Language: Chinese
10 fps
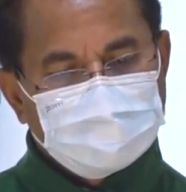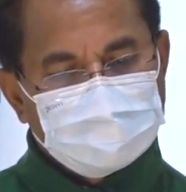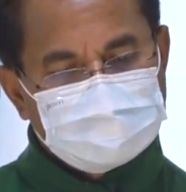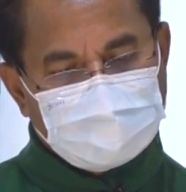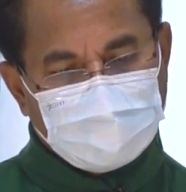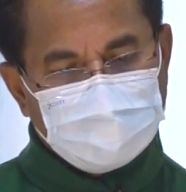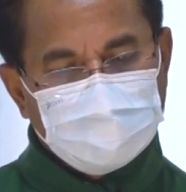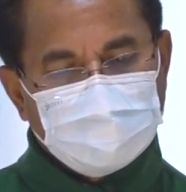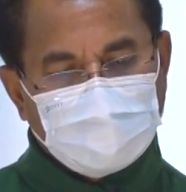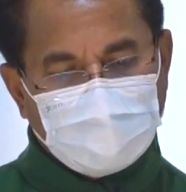
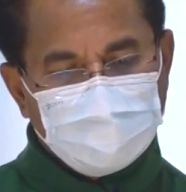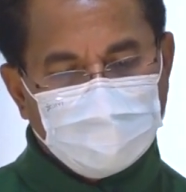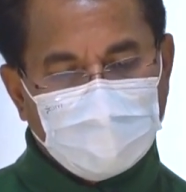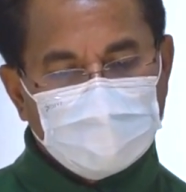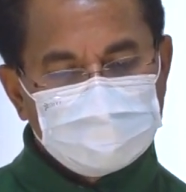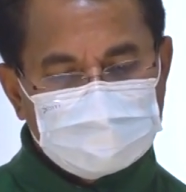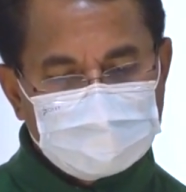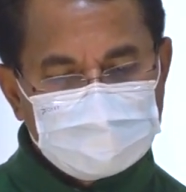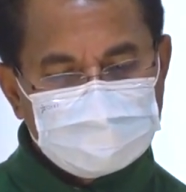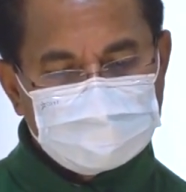谁还把
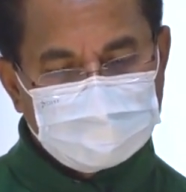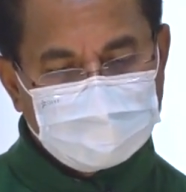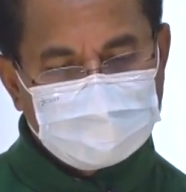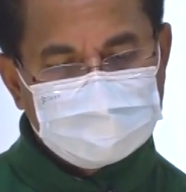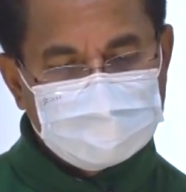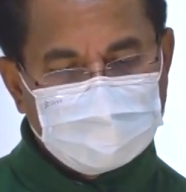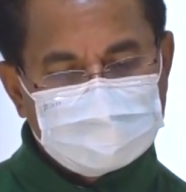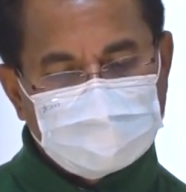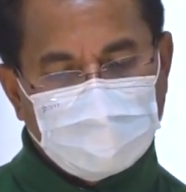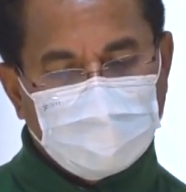真实的钱
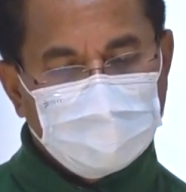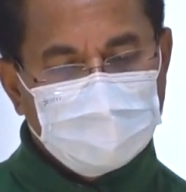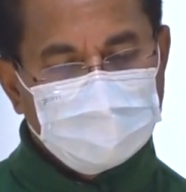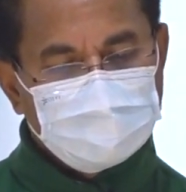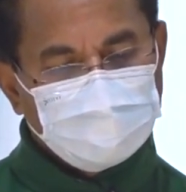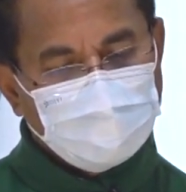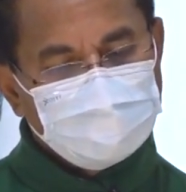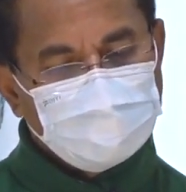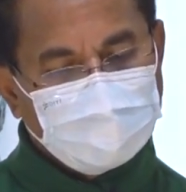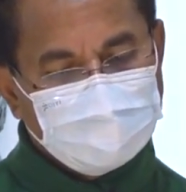财托
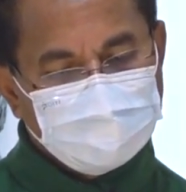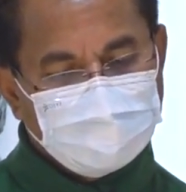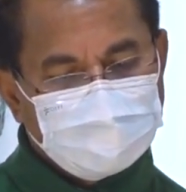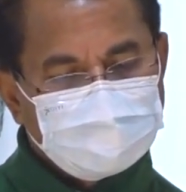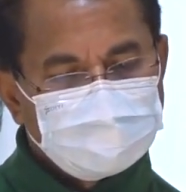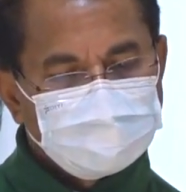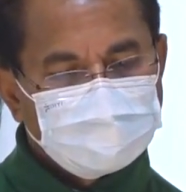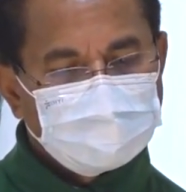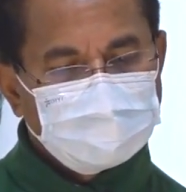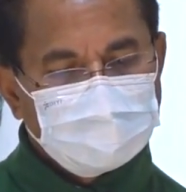付给你们呢？
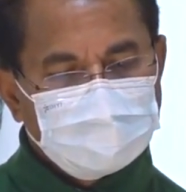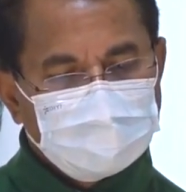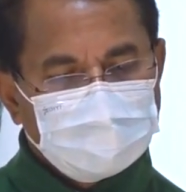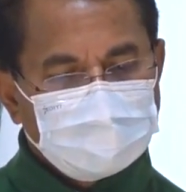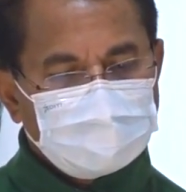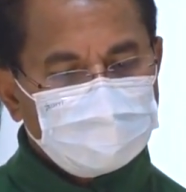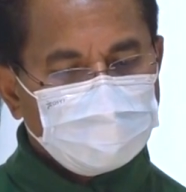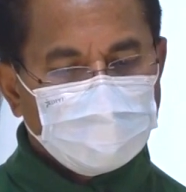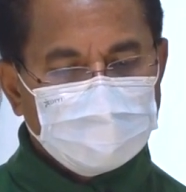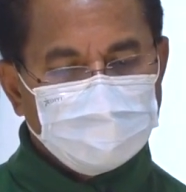如
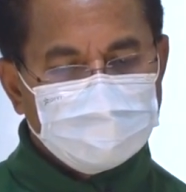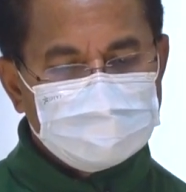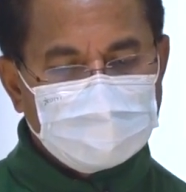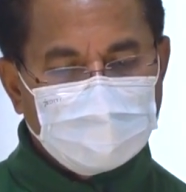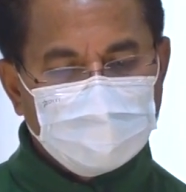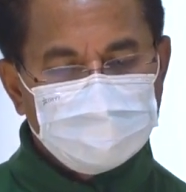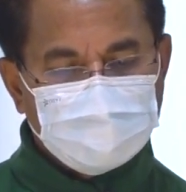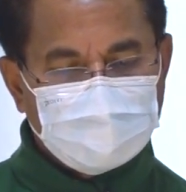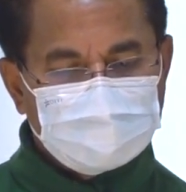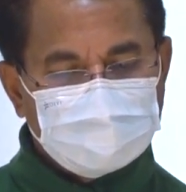果你们在
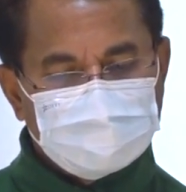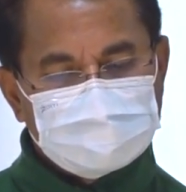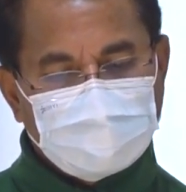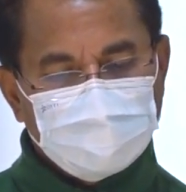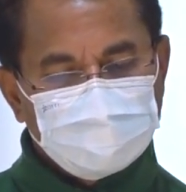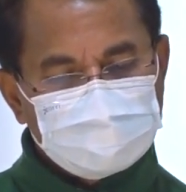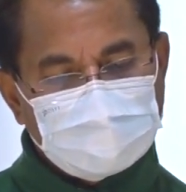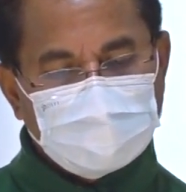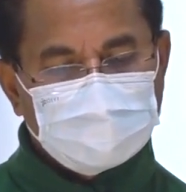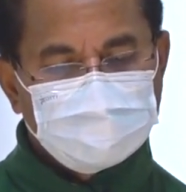别人的财物
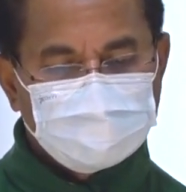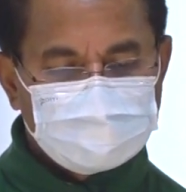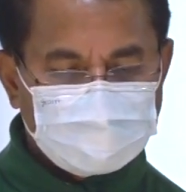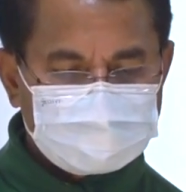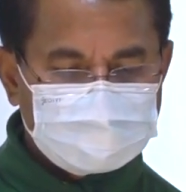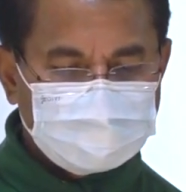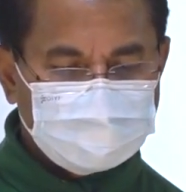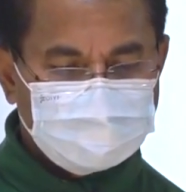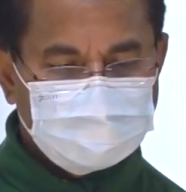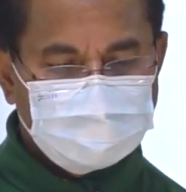上不忠信，
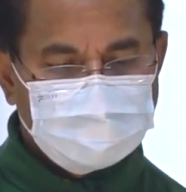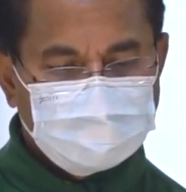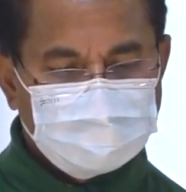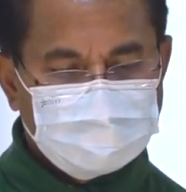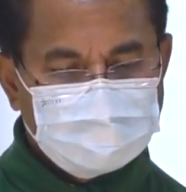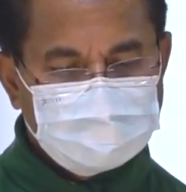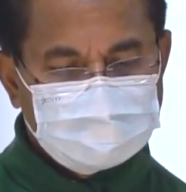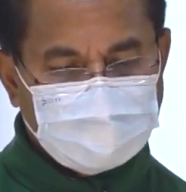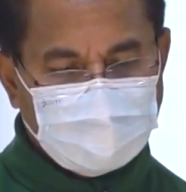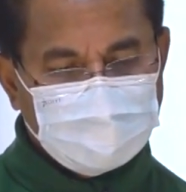
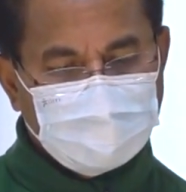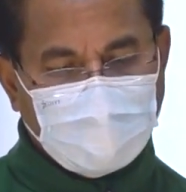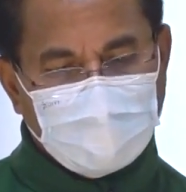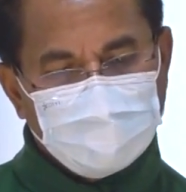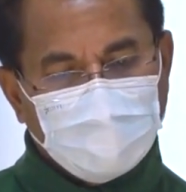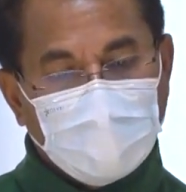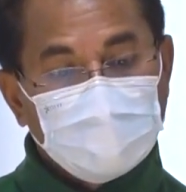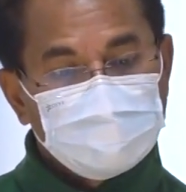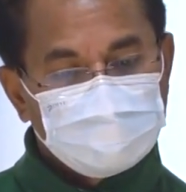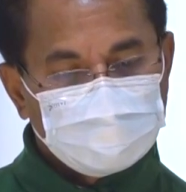谁还
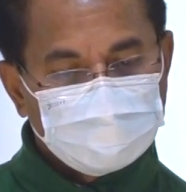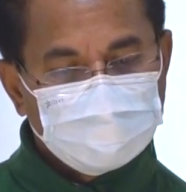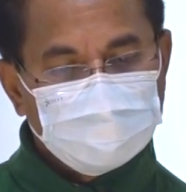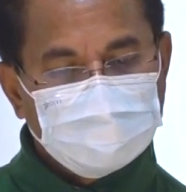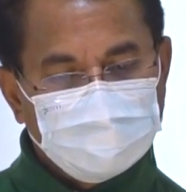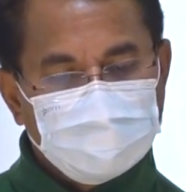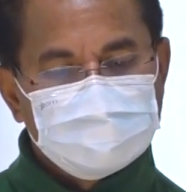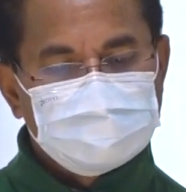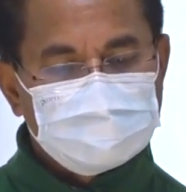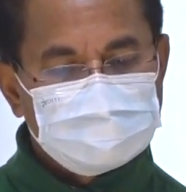把属于你们
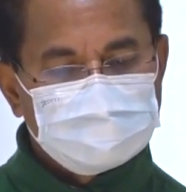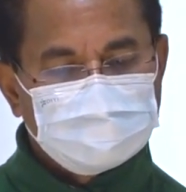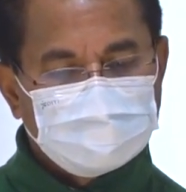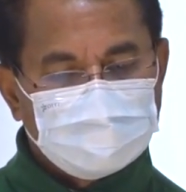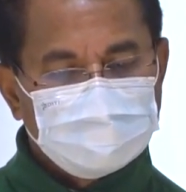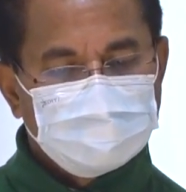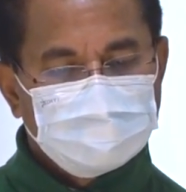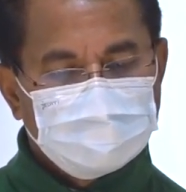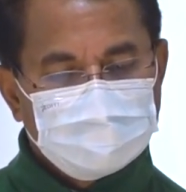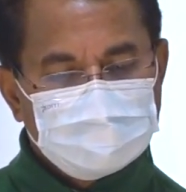自己的
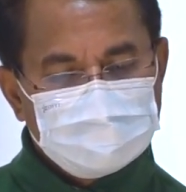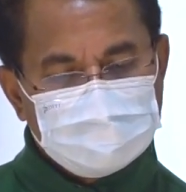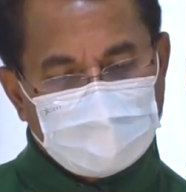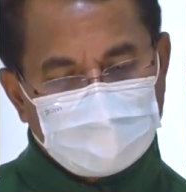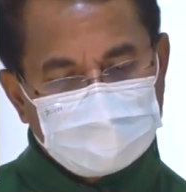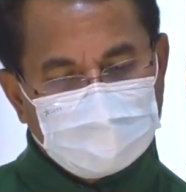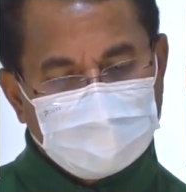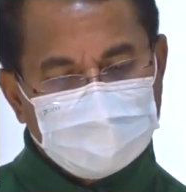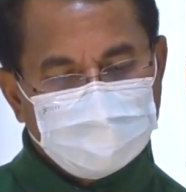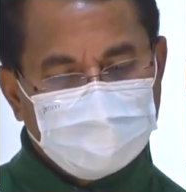交给
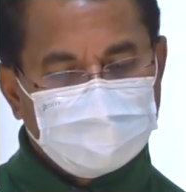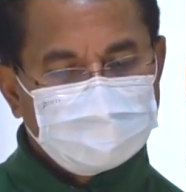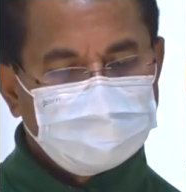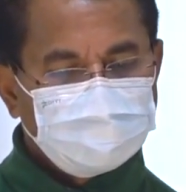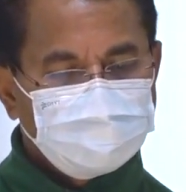你们呢？